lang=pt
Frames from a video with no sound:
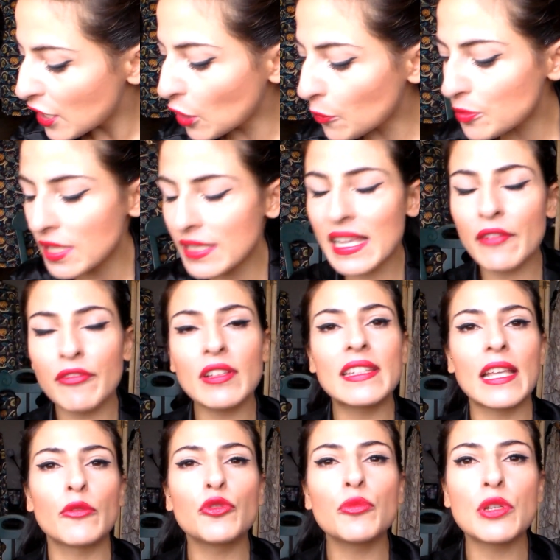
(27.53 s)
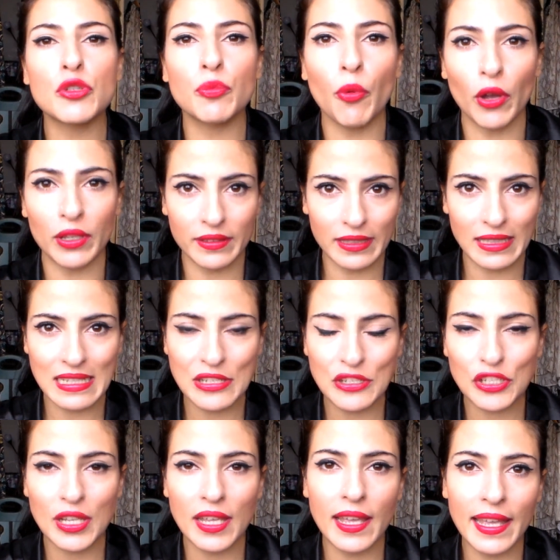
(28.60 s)
Eu precisava então de umas
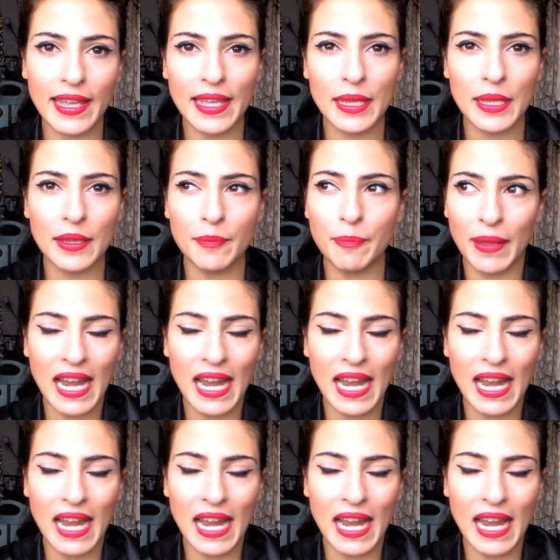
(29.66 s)
botas uh,